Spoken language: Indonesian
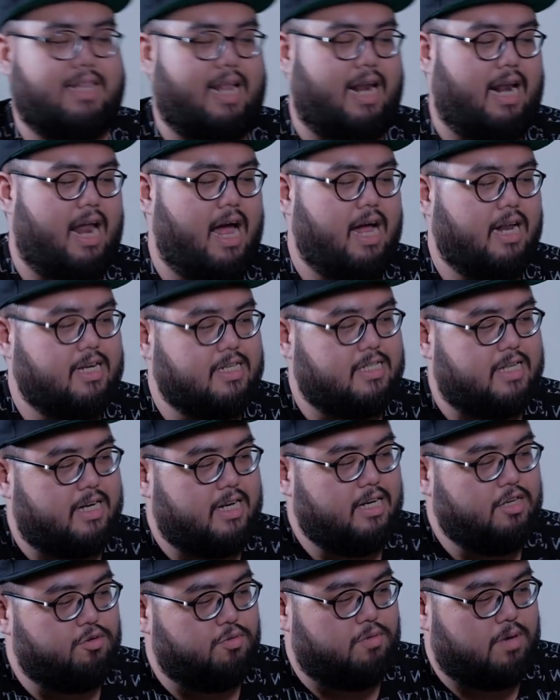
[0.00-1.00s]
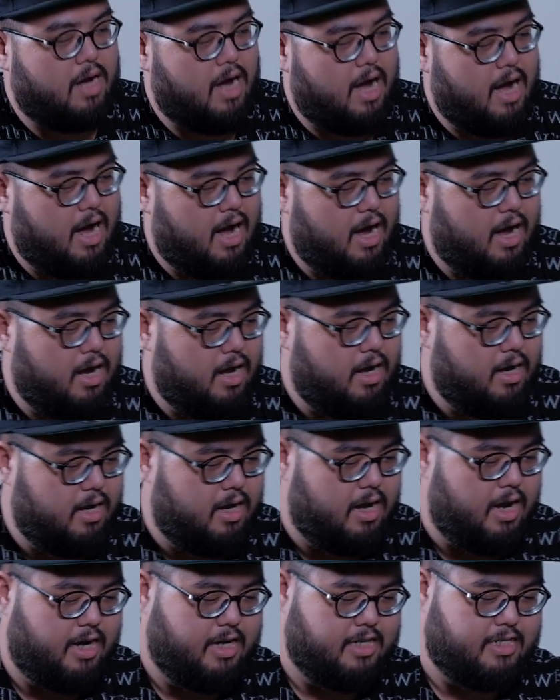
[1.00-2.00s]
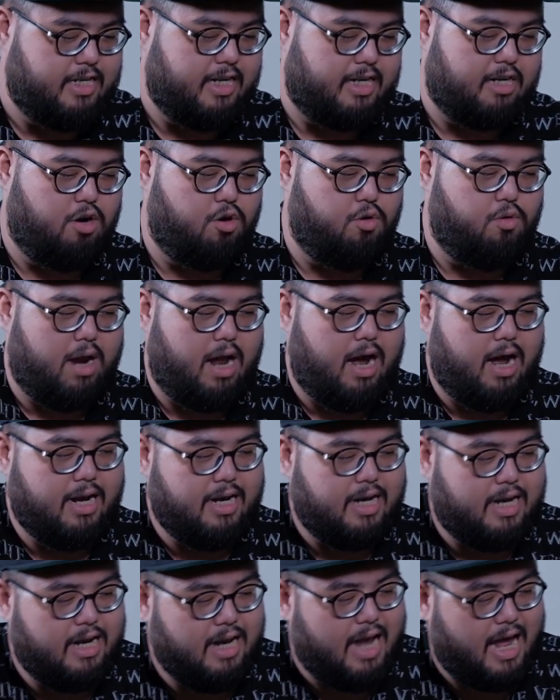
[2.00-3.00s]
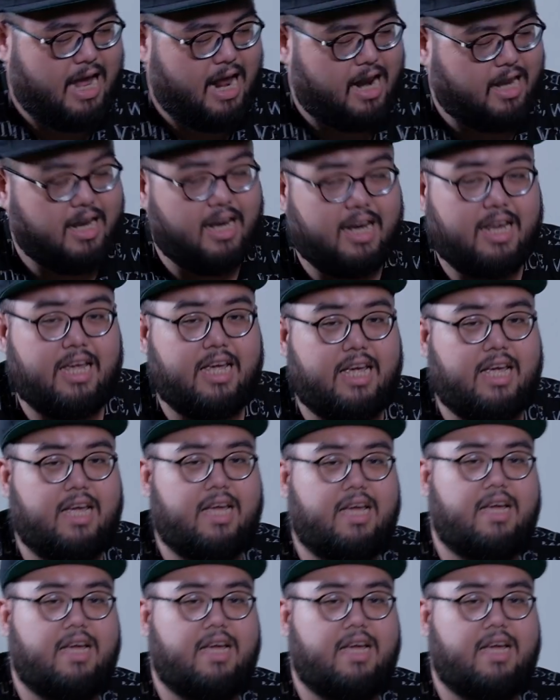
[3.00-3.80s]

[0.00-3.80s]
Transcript: terang di sini juga ada sedikit kekurangan di layarnya nih.